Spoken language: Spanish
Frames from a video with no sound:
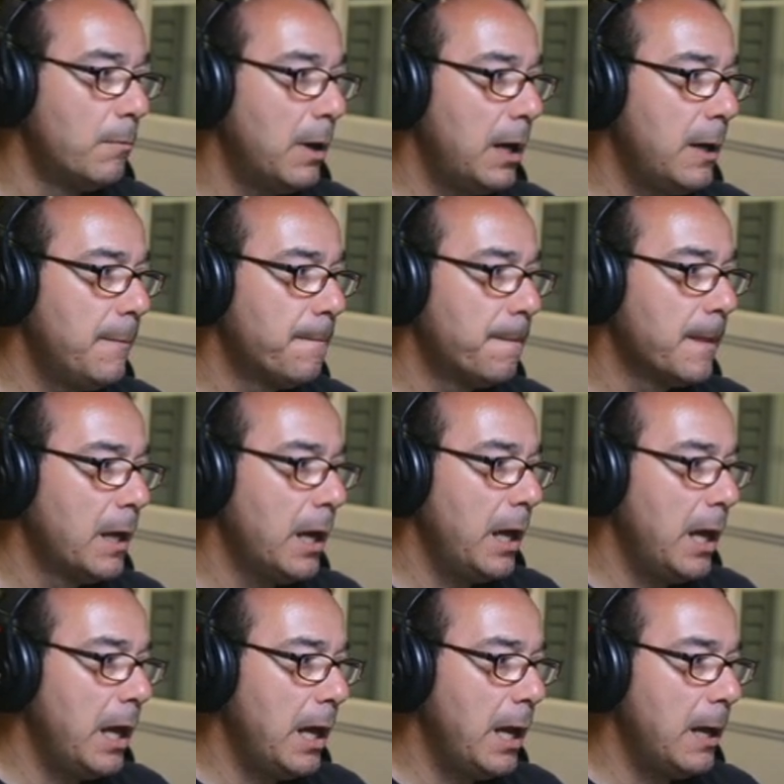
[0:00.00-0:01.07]
¿vale?
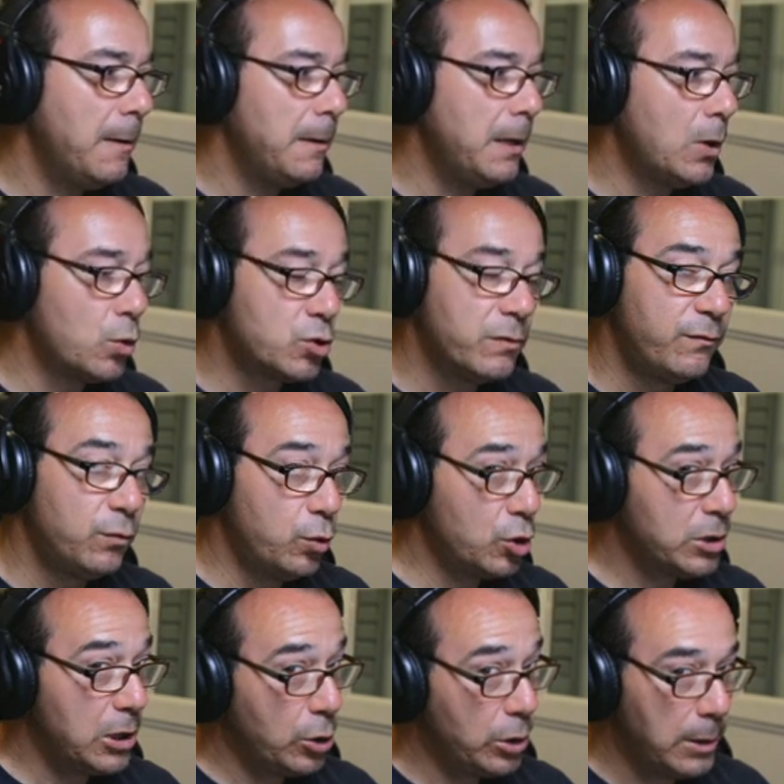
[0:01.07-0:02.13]
Eh, incluso
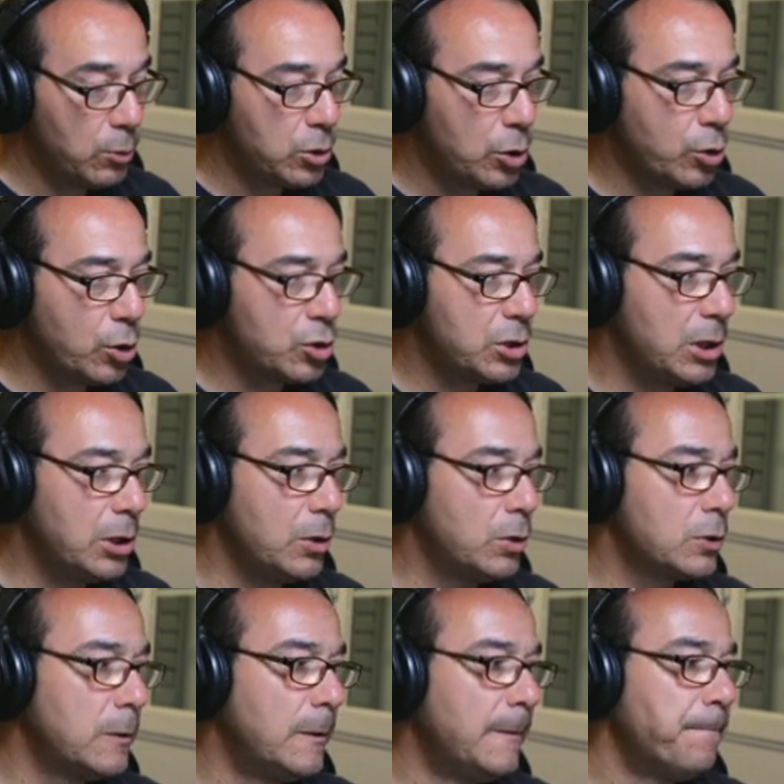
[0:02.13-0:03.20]
futuros que no tenemos en otros
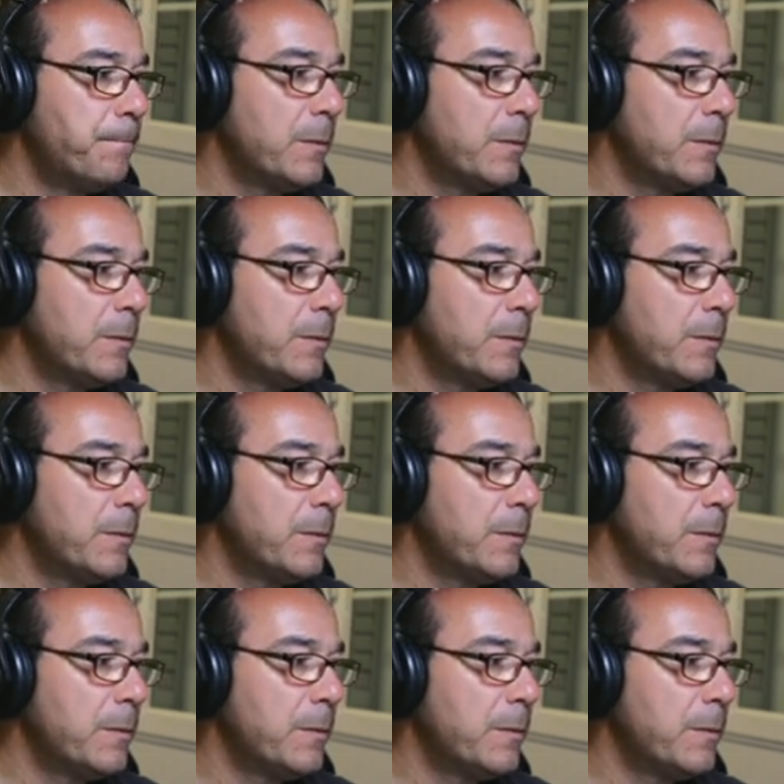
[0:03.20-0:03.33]
sitios.